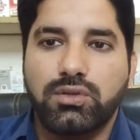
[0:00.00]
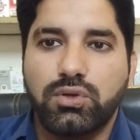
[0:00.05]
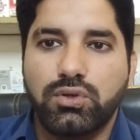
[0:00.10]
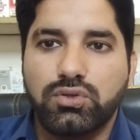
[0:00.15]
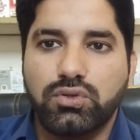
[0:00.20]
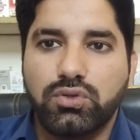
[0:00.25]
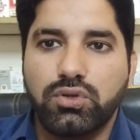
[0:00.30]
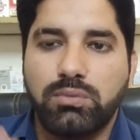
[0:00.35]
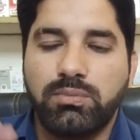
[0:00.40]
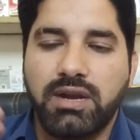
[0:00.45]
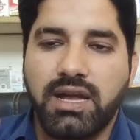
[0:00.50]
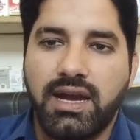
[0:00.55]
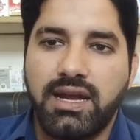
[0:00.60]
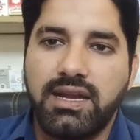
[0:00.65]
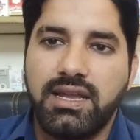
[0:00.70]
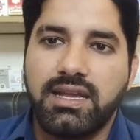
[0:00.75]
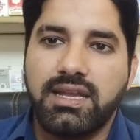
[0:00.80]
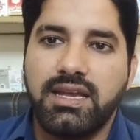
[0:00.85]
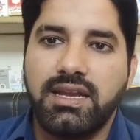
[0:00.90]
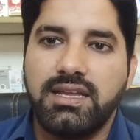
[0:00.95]
तो उसको
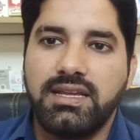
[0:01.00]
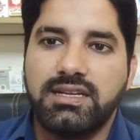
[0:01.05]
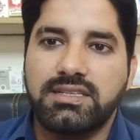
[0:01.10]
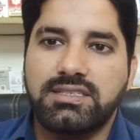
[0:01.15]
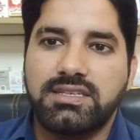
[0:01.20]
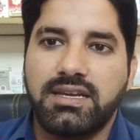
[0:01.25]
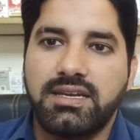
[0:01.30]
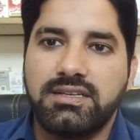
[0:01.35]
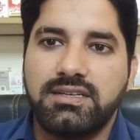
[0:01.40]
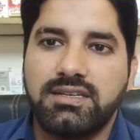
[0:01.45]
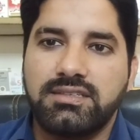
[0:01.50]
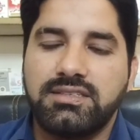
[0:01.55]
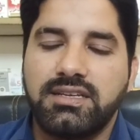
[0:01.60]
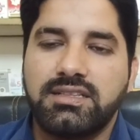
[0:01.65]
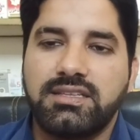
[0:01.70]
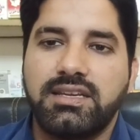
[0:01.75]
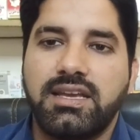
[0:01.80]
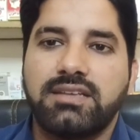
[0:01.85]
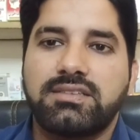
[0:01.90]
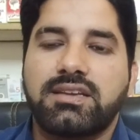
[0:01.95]
बढ़ाने के लिए अच्छा रिजल्ट
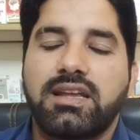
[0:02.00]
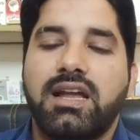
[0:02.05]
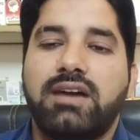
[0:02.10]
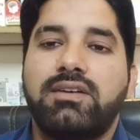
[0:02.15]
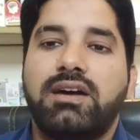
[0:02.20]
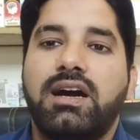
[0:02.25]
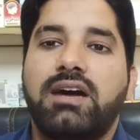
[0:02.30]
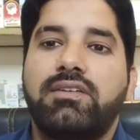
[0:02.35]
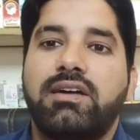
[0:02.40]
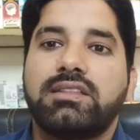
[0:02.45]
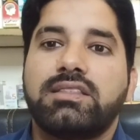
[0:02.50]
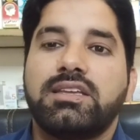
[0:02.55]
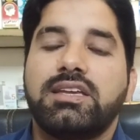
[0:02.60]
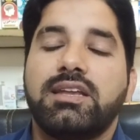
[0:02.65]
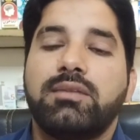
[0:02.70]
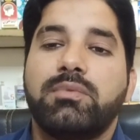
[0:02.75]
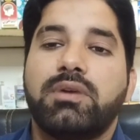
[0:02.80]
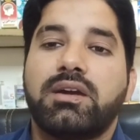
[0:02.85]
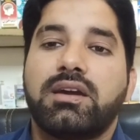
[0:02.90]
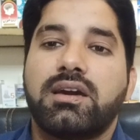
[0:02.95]
देती है इसके अलावा
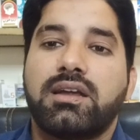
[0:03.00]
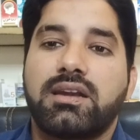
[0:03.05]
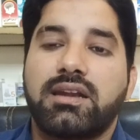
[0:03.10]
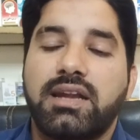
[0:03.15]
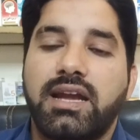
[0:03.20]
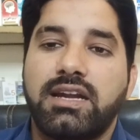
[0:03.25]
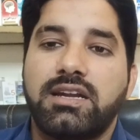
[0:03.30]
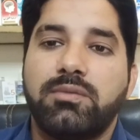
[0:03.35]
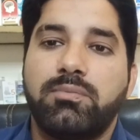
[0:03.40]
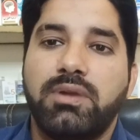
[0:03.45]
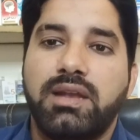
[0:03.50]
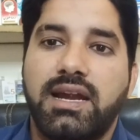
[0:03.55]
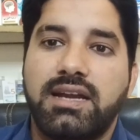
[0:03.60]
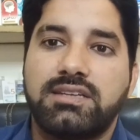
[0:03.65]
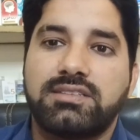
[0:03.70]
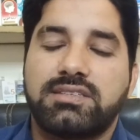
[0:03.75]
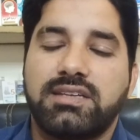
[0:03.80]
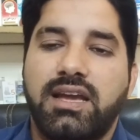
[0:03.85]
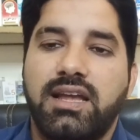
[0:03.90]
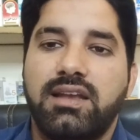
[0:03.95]
खातन में अगर रेड ब्लड
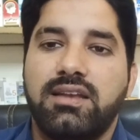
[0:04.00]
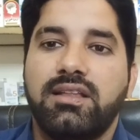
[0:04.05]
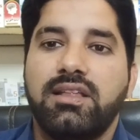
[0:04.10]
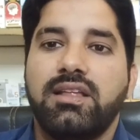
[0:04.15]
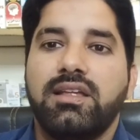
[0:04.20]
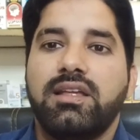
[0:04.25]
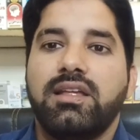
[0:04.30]
सेल